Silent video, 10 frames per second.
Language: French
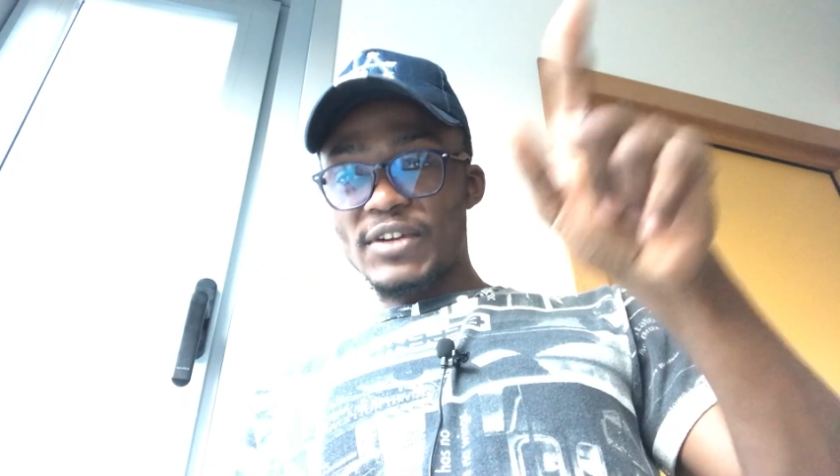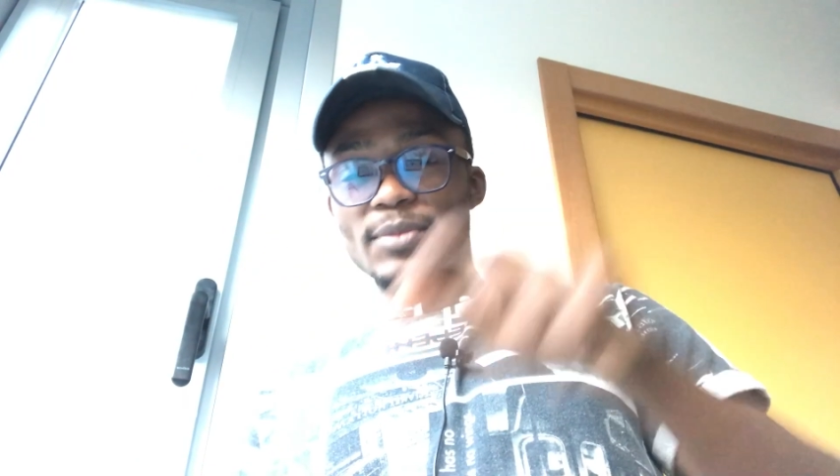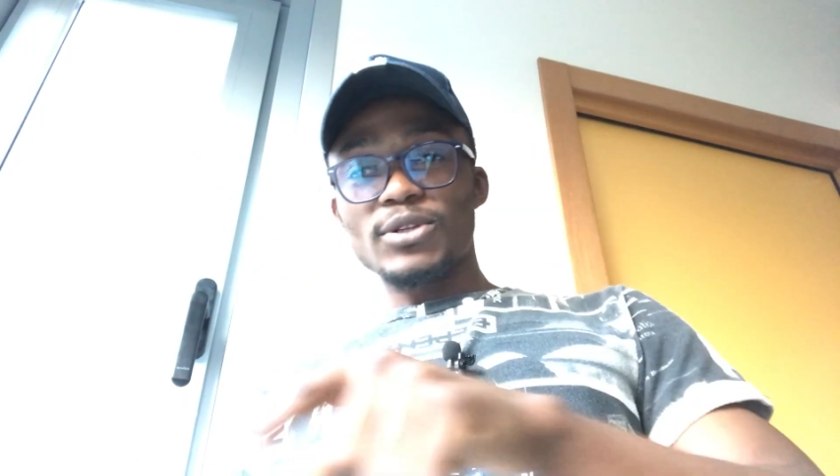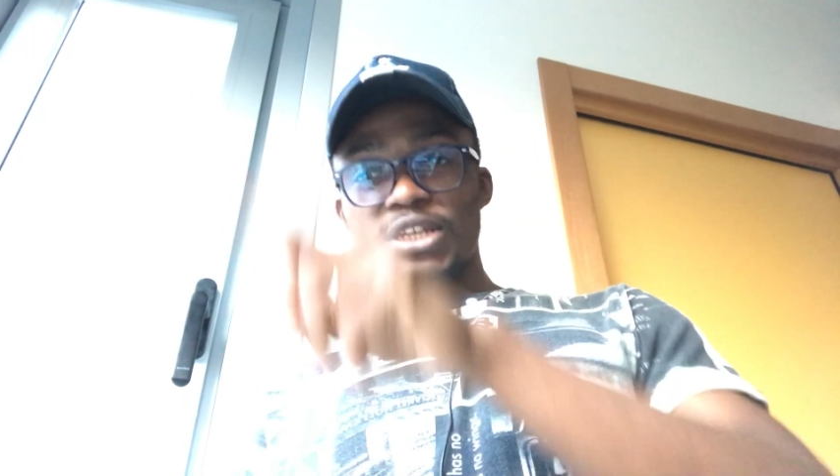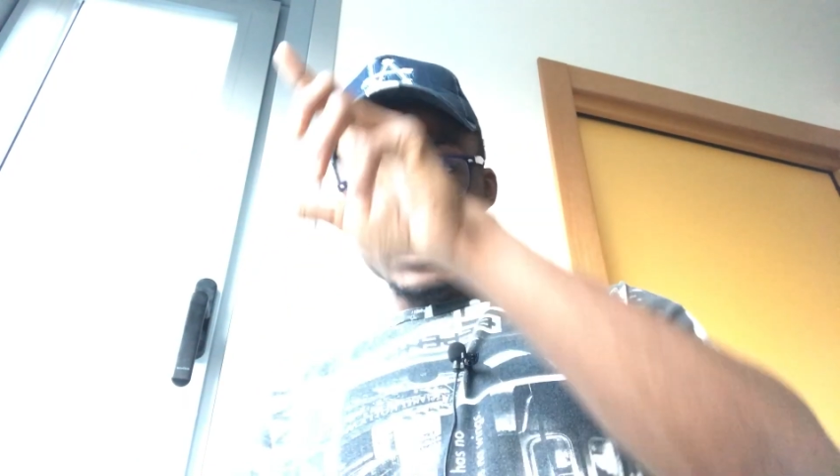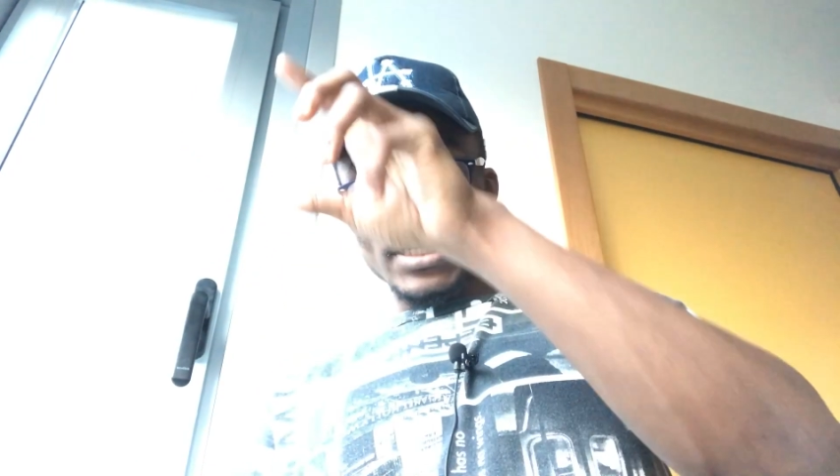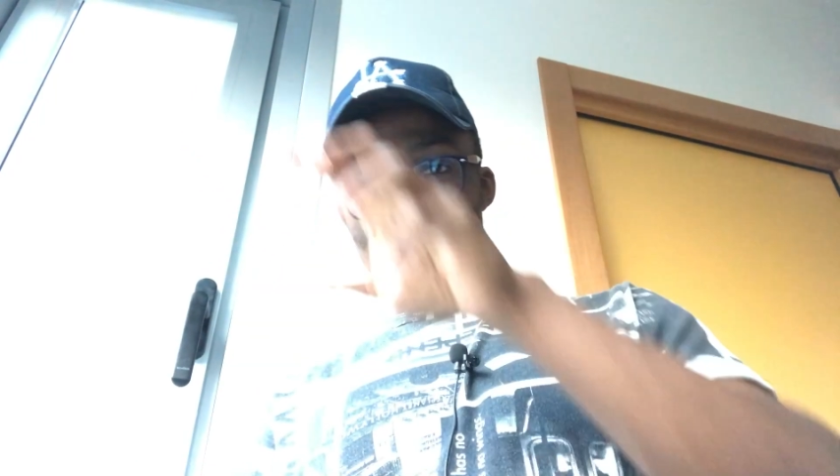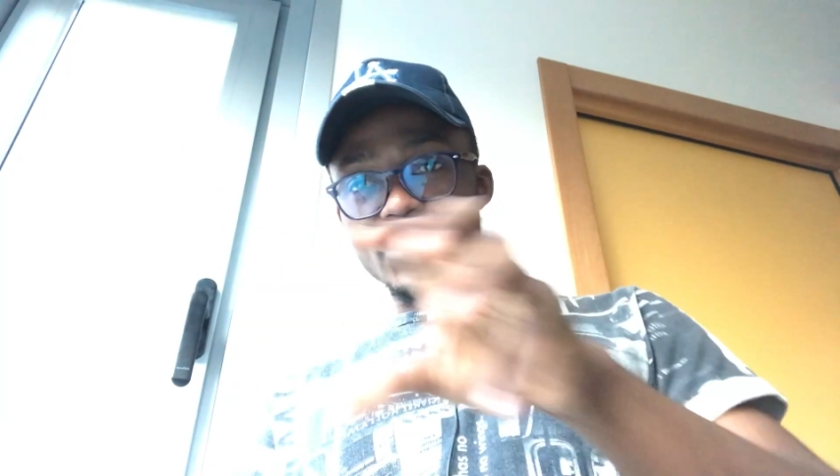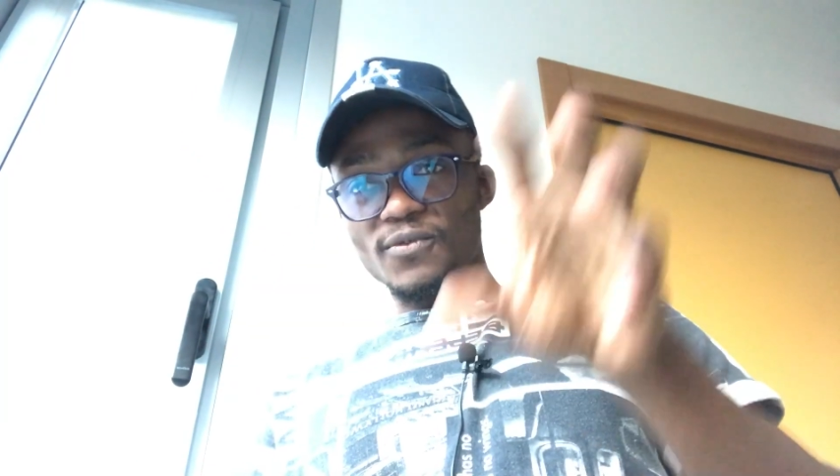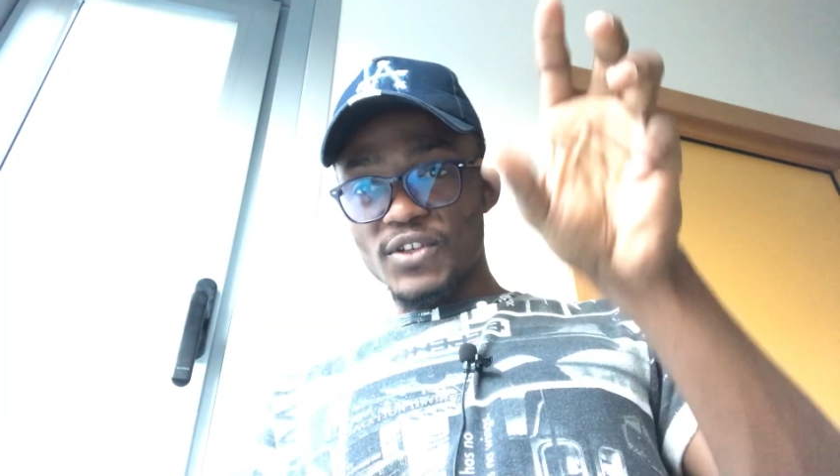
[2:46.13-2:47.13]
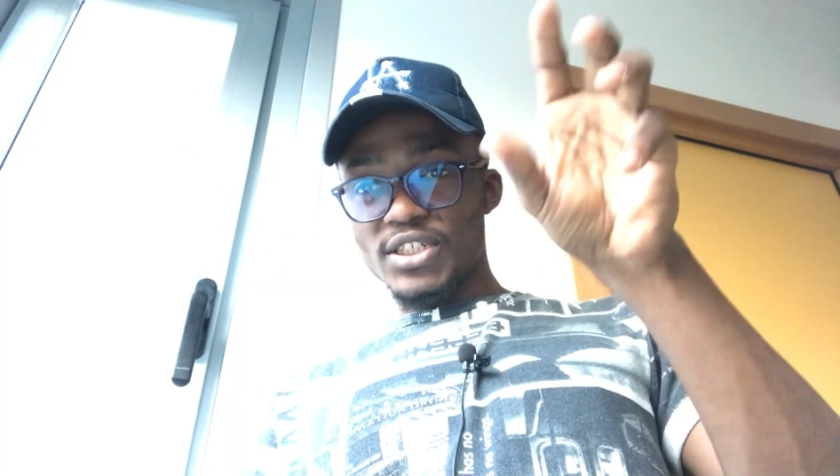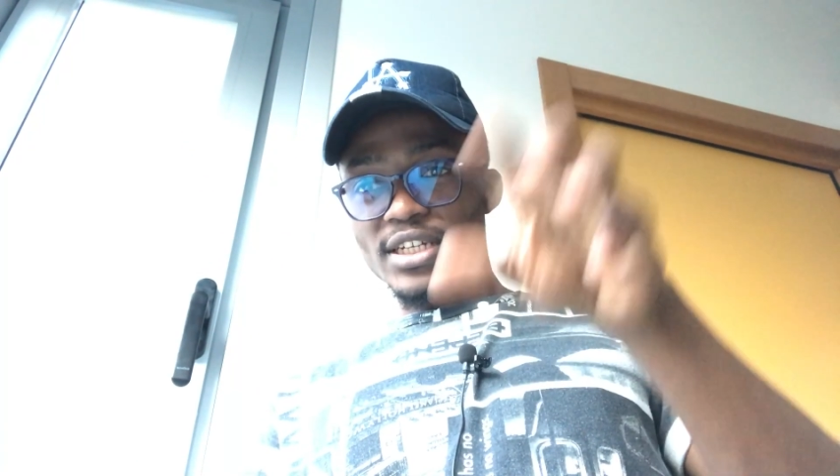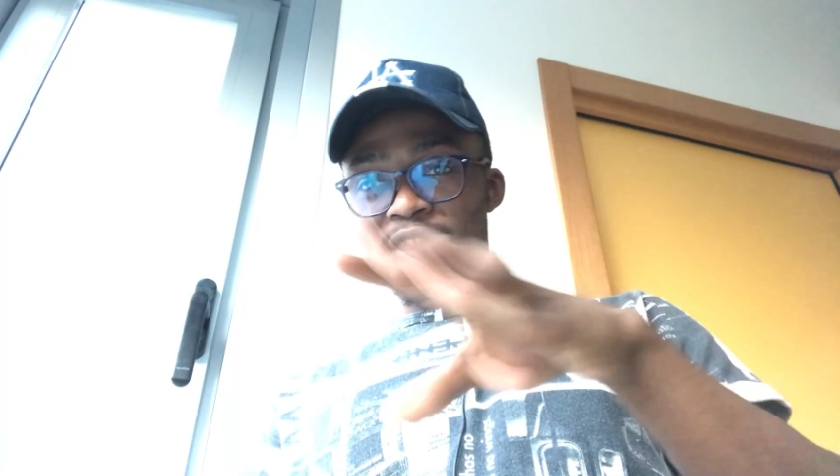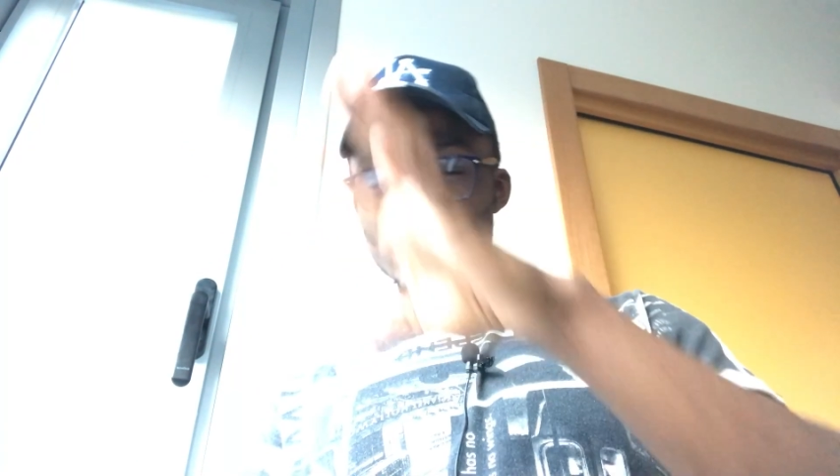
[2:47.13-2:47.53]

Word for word: il va d'abord déchiqueter le fichier,